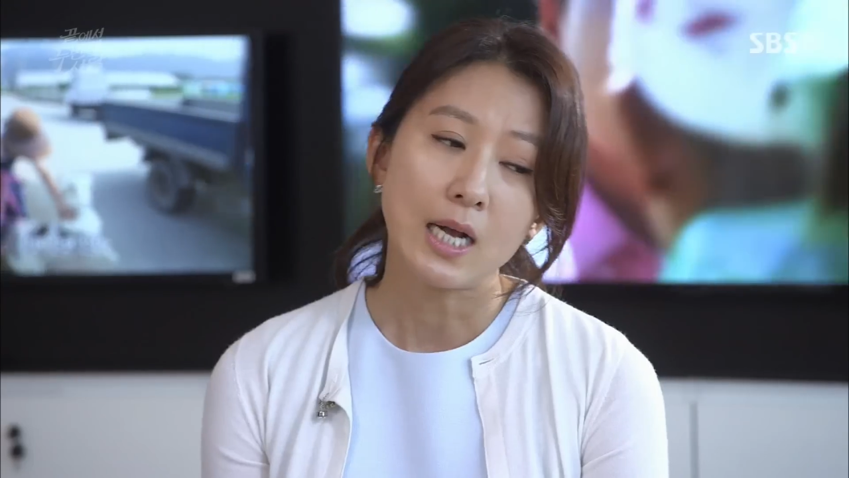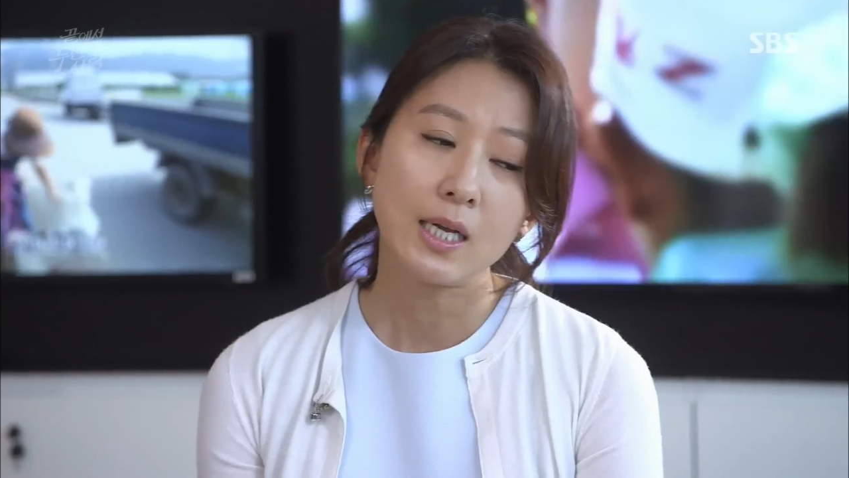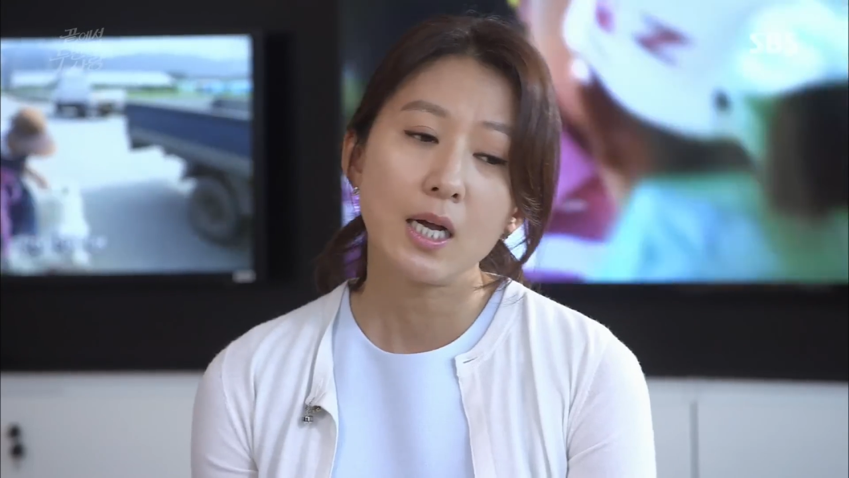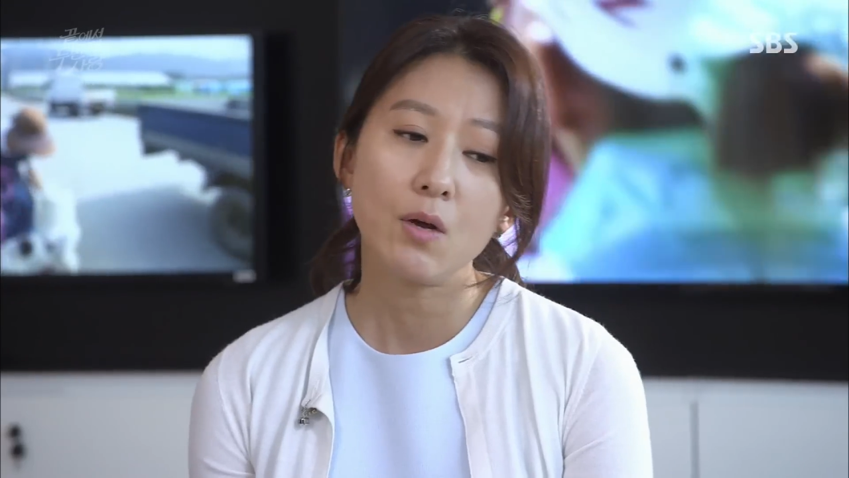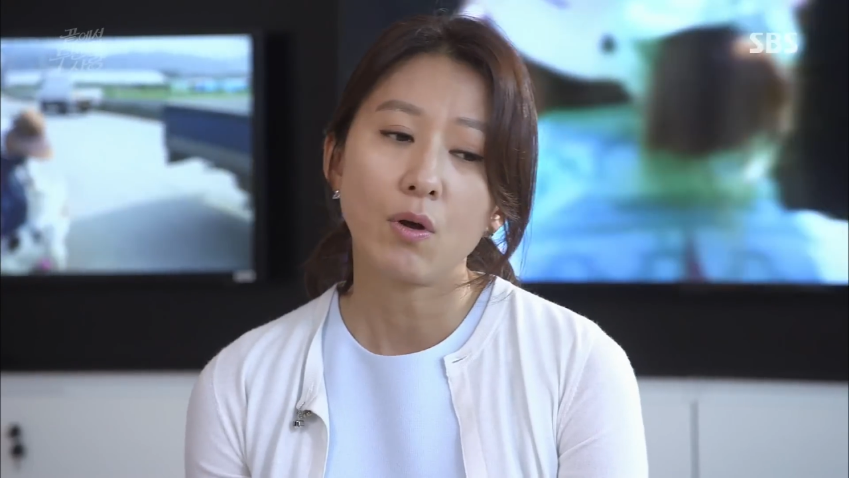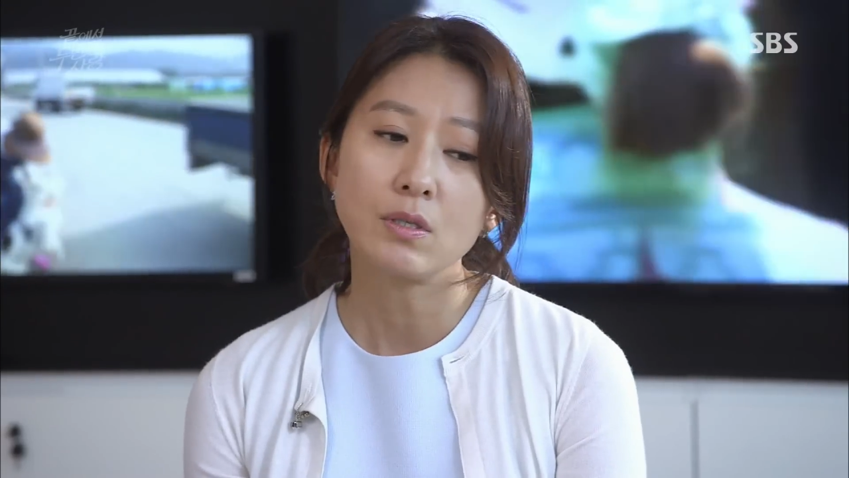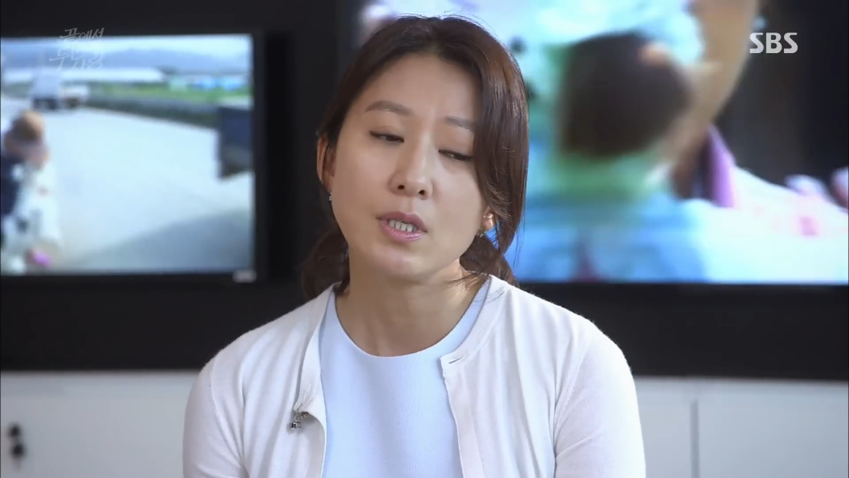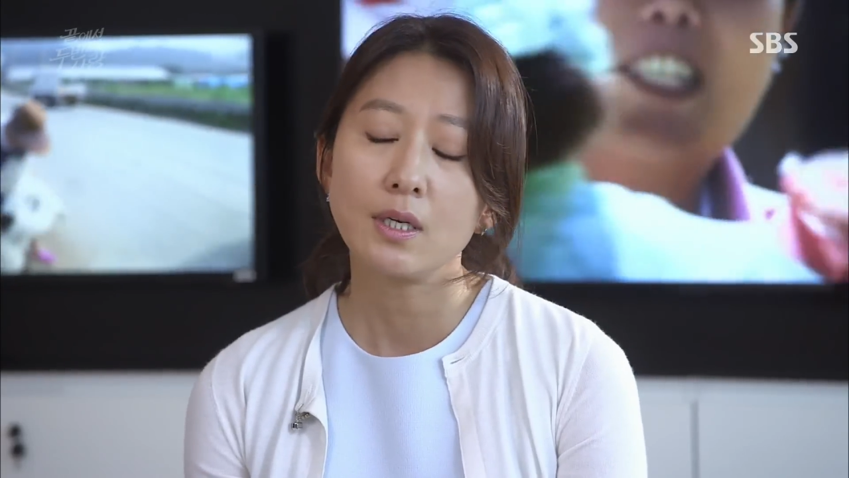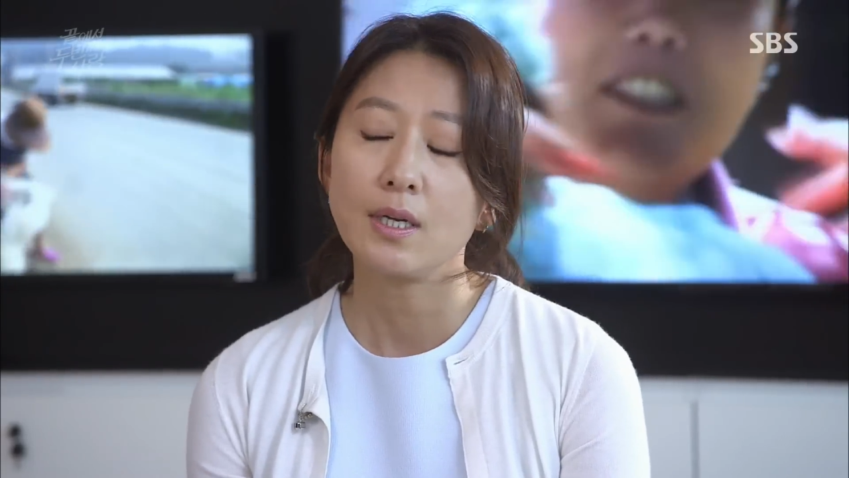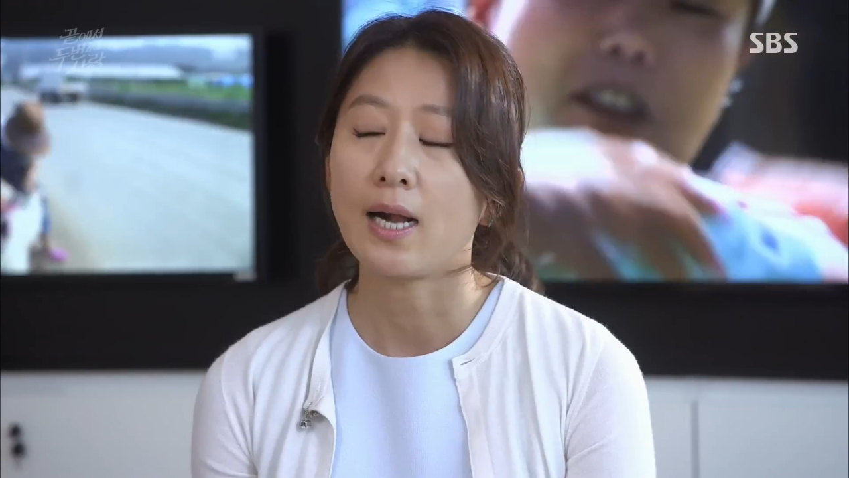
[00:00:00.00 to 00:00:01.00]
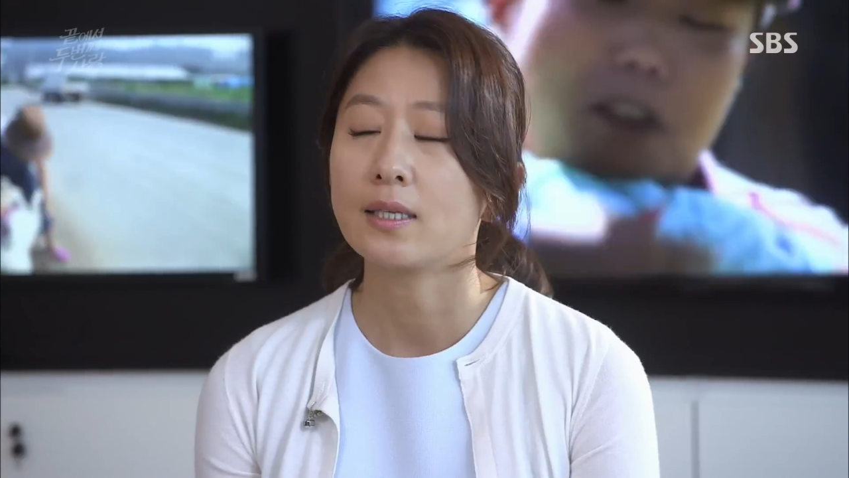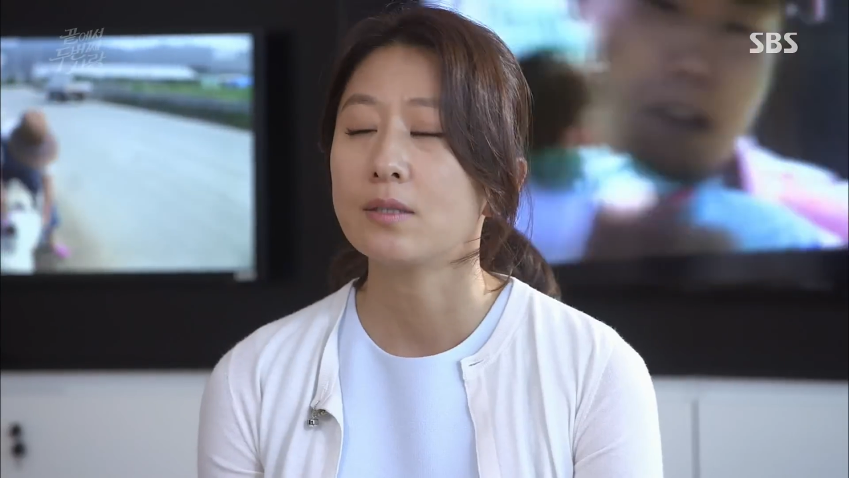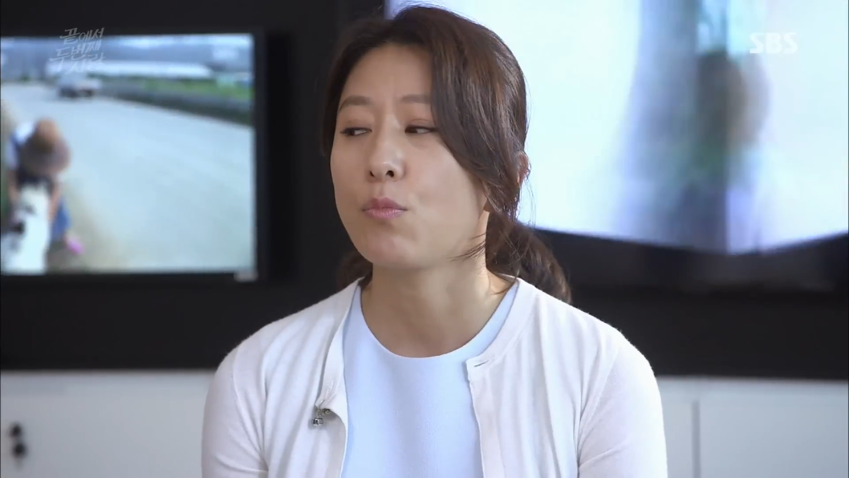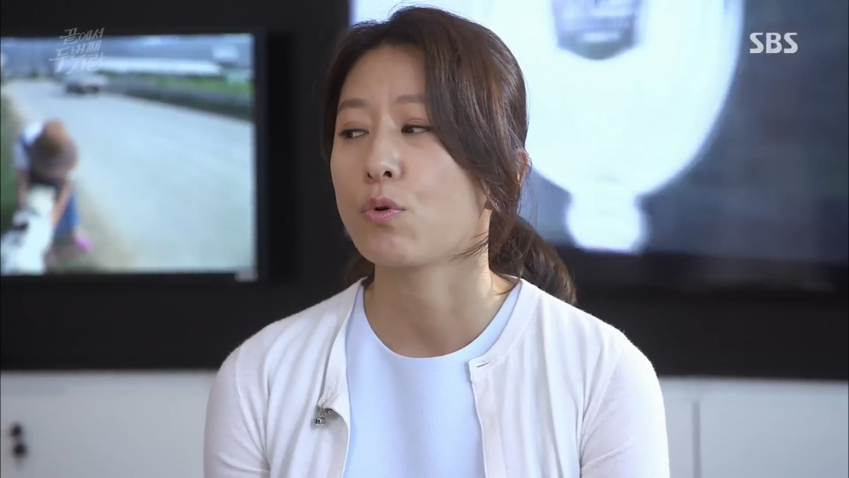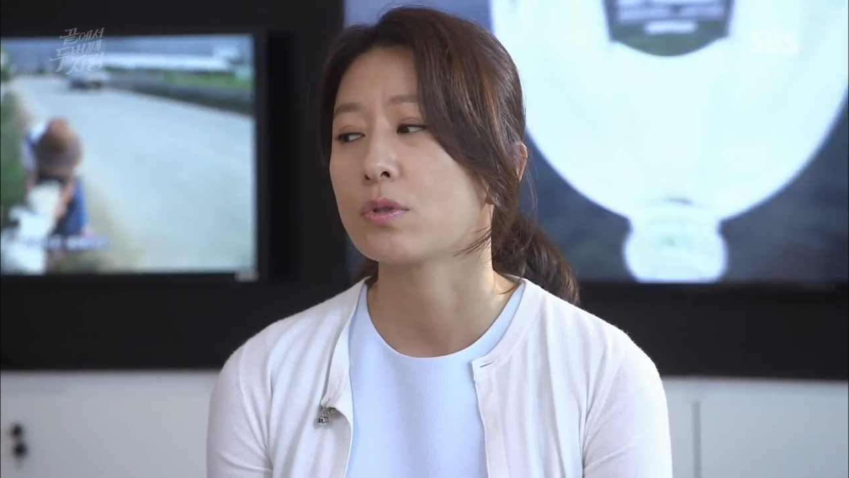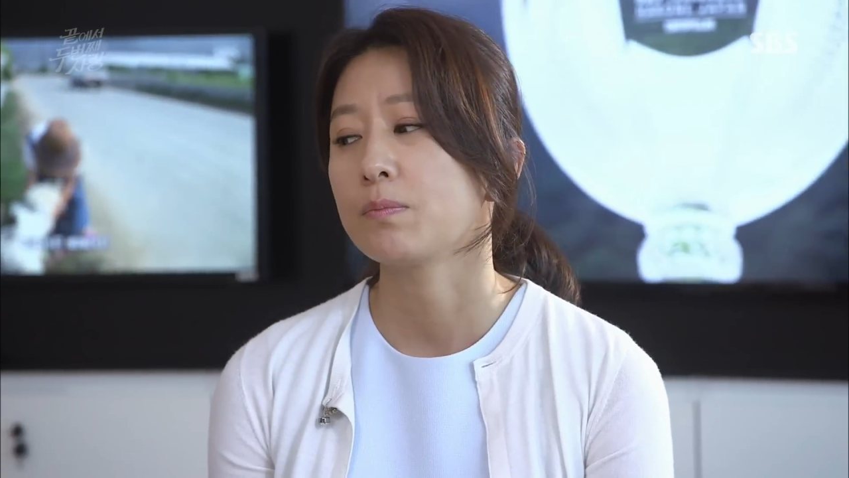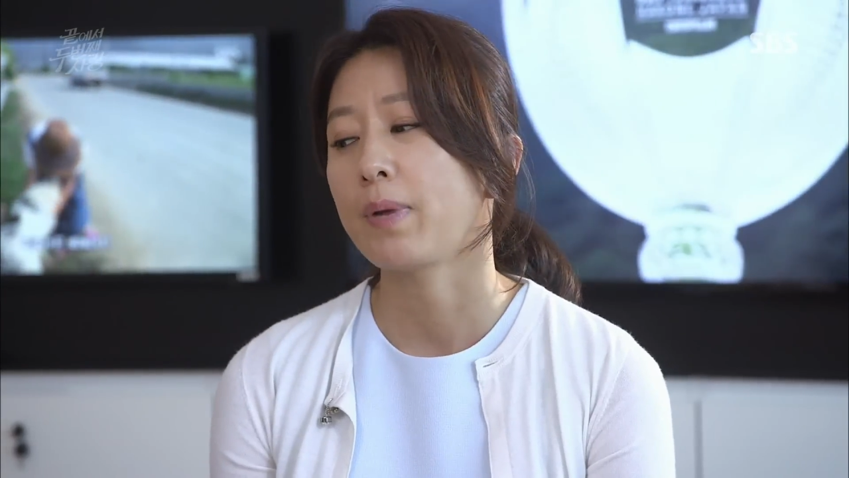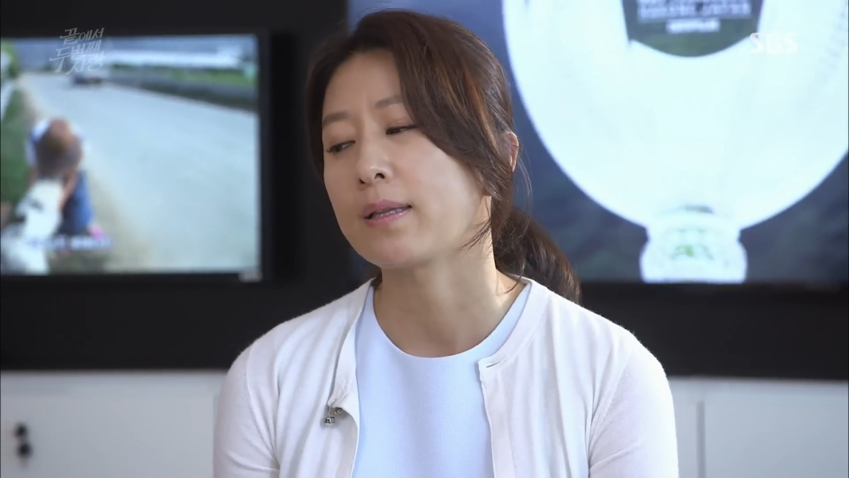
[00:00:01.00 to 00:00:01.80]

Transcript: 작가가 원작을 알든 모르든